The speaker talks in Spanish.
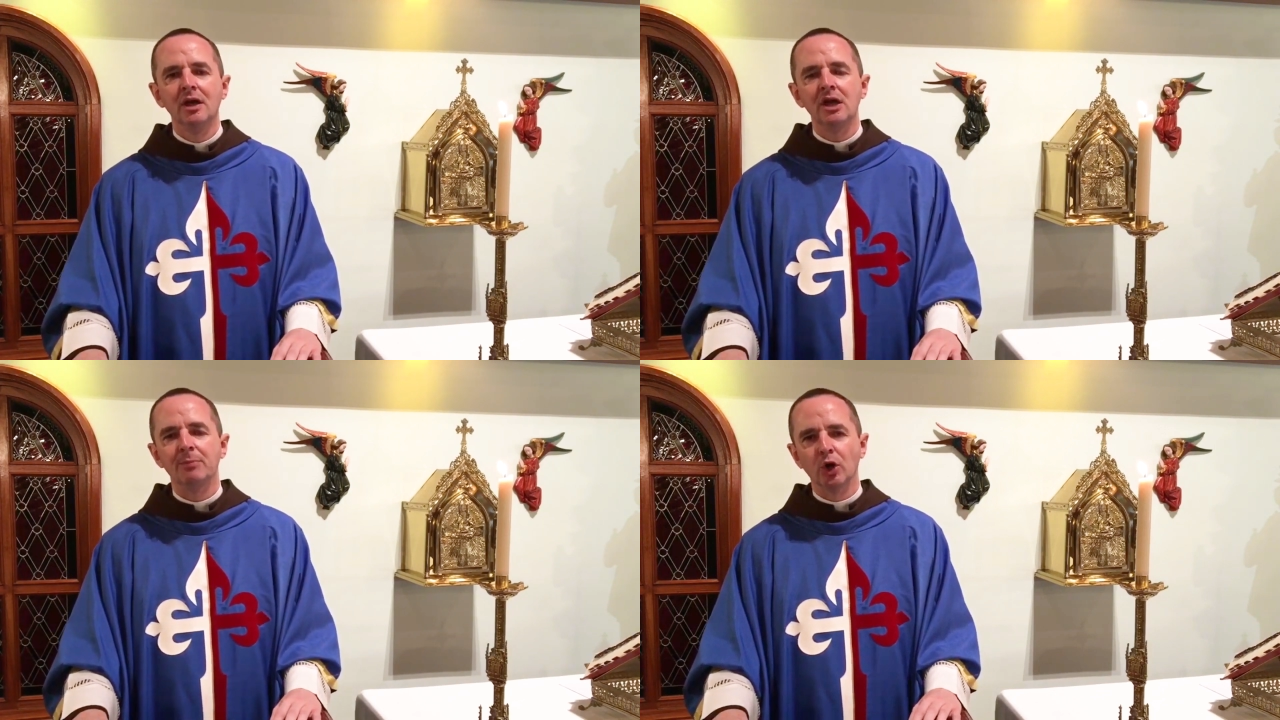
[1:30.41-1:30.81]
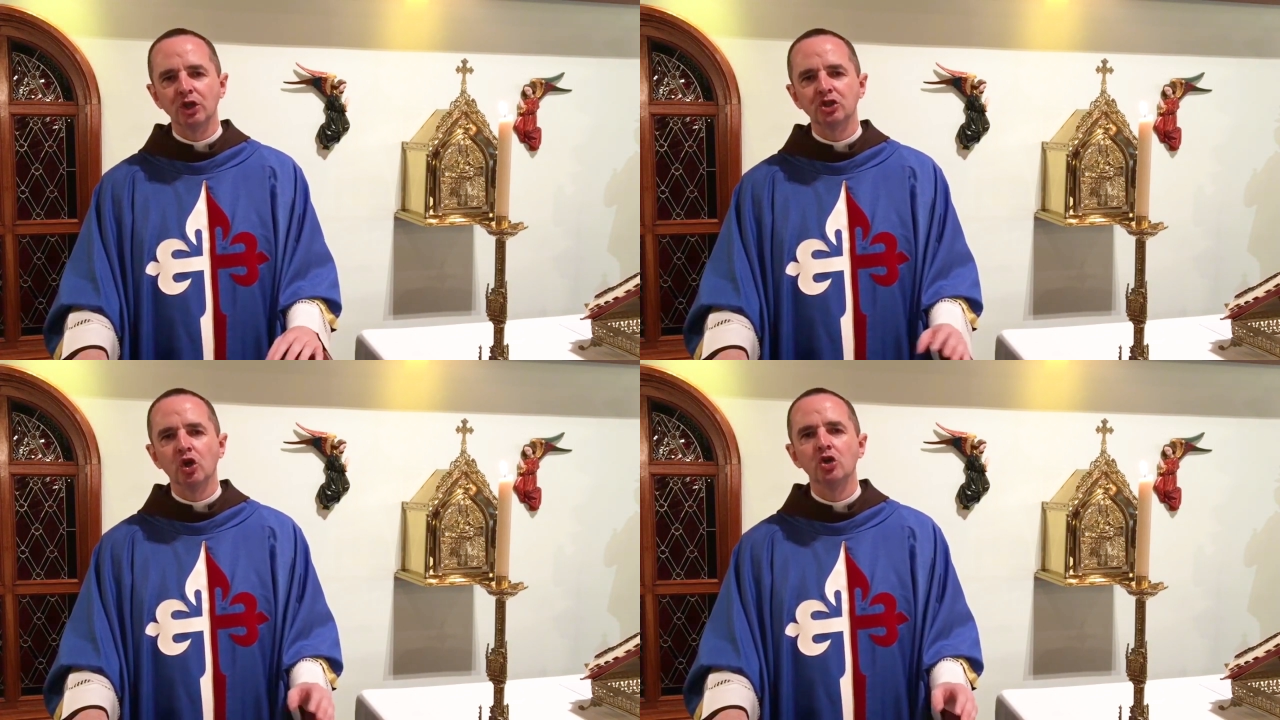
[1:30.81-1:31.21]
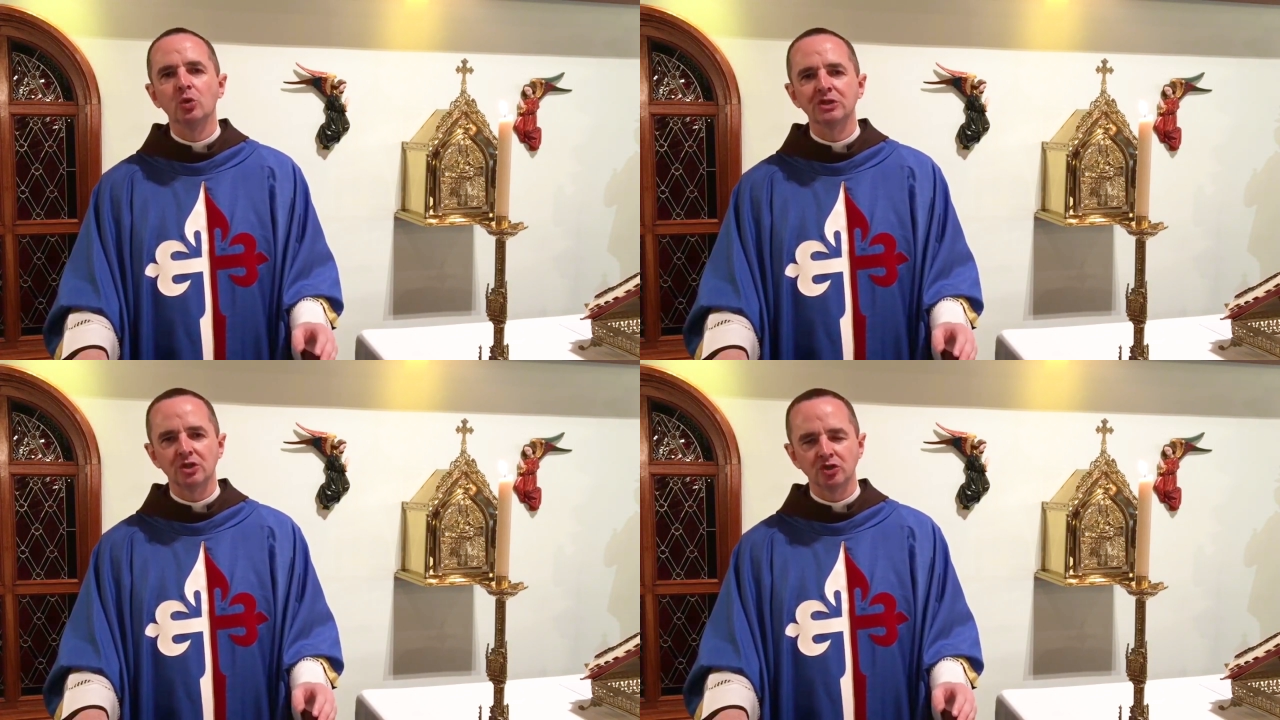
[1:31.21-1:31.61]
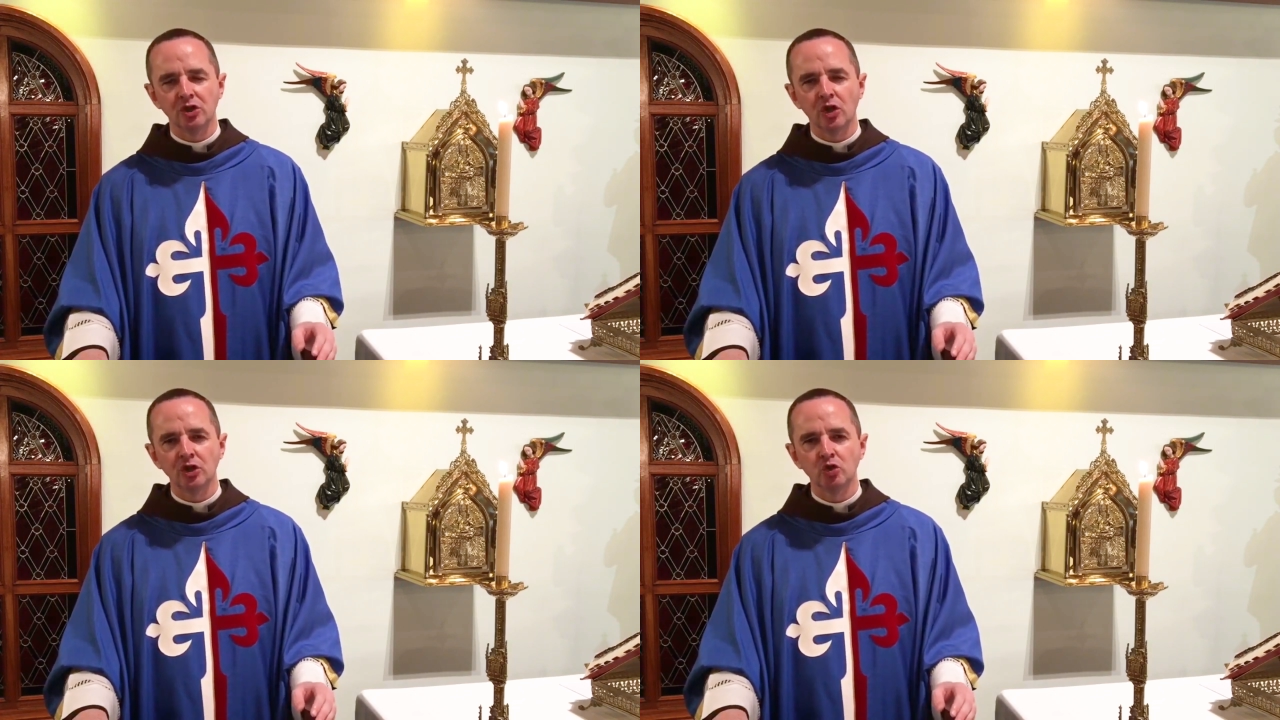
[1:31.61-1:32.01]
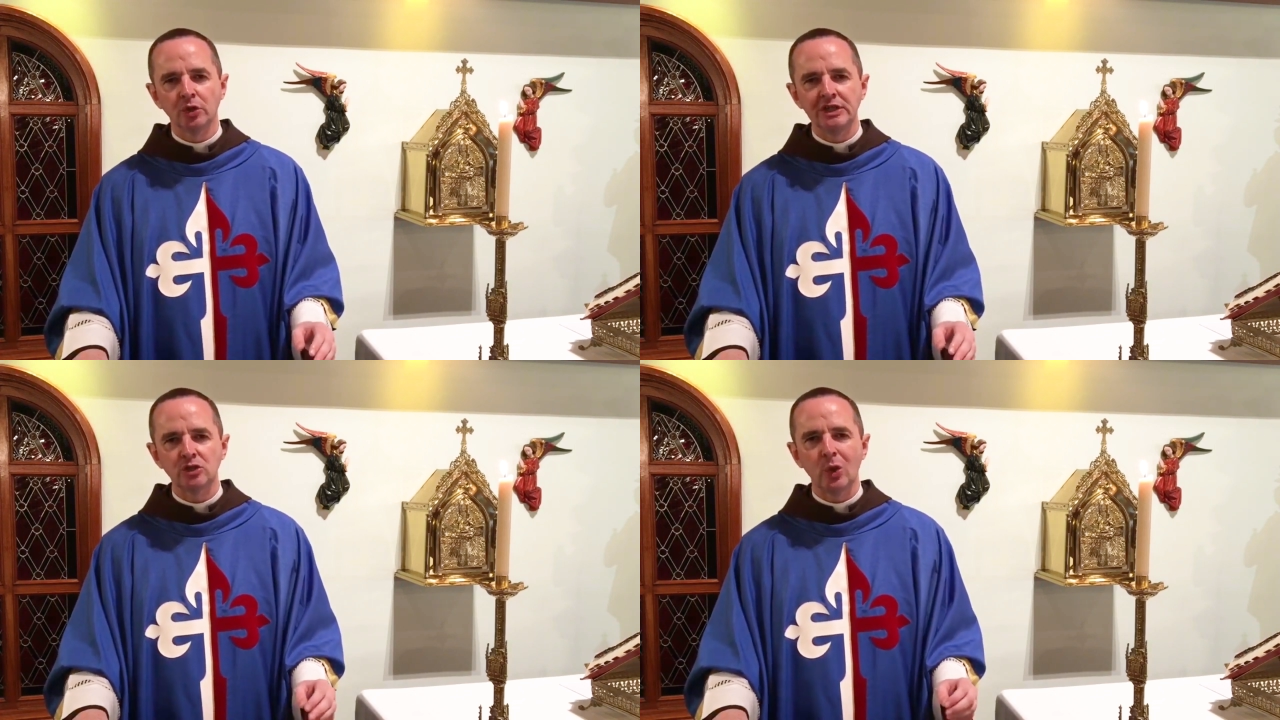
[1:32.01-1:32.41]
Y por eso hoy nuestro Señor
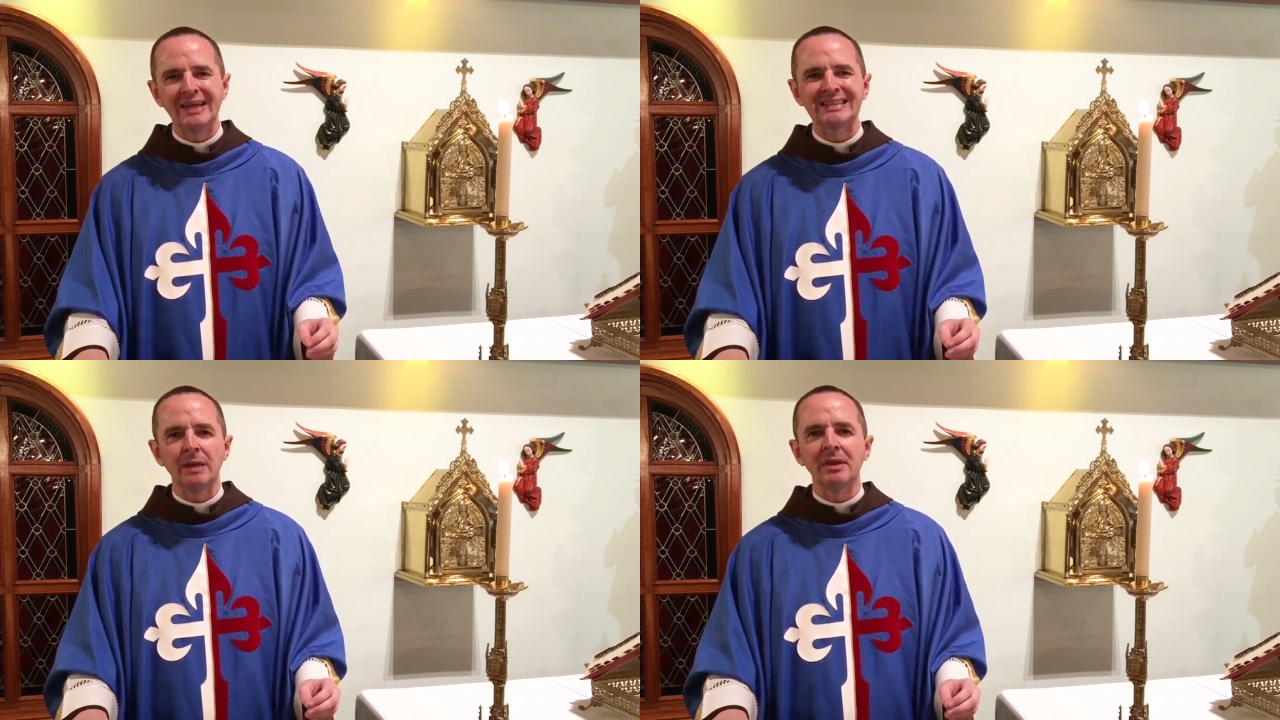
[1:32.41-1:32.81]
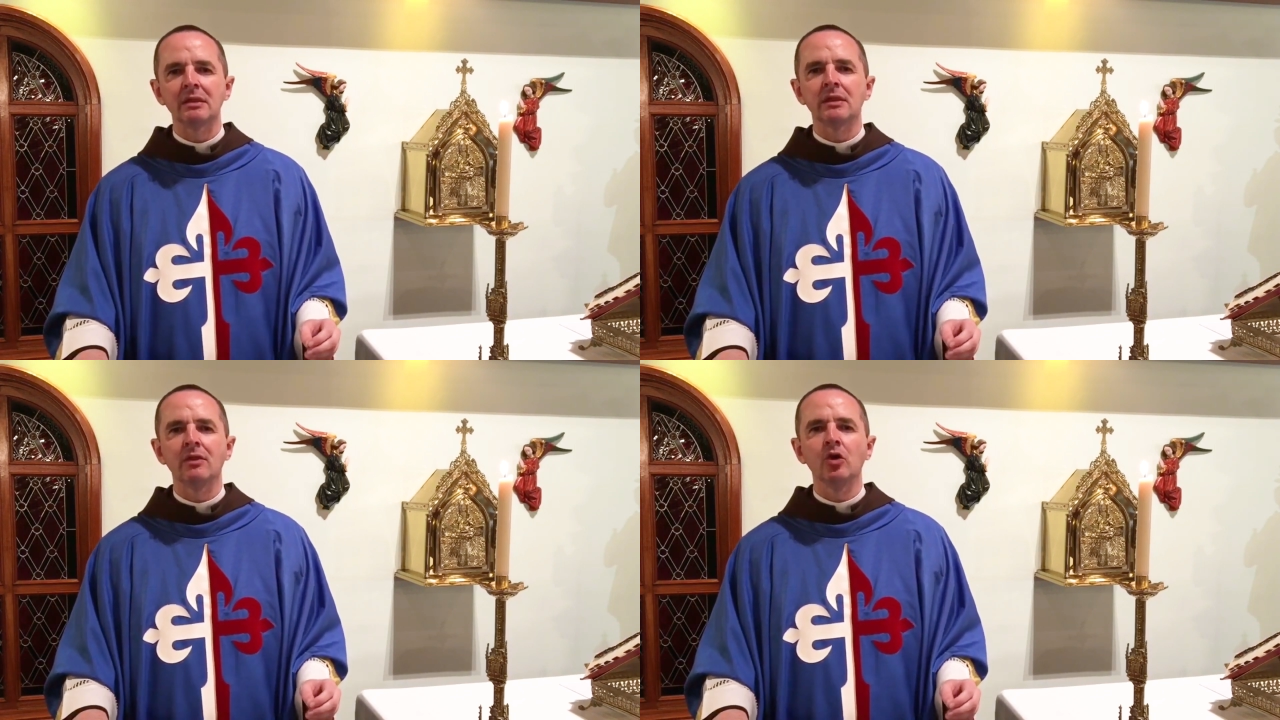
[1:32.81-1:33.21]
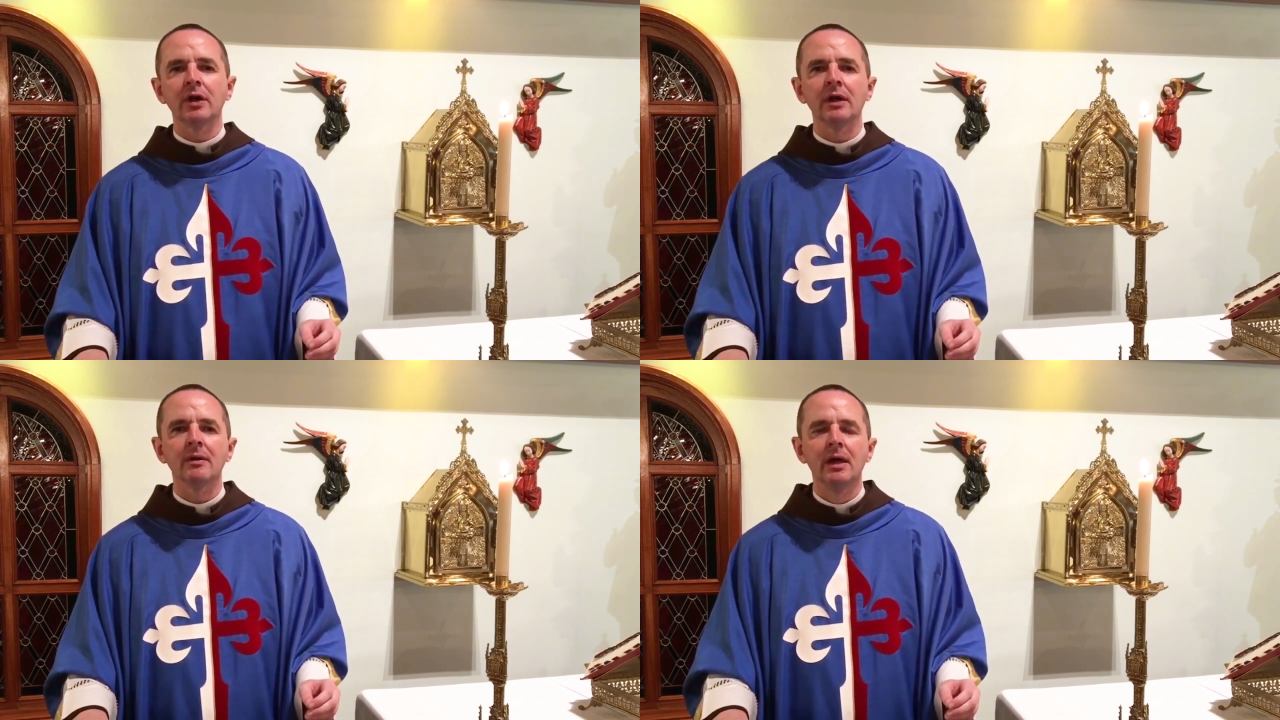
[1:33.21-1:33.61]
Jesucristo a esta vencedora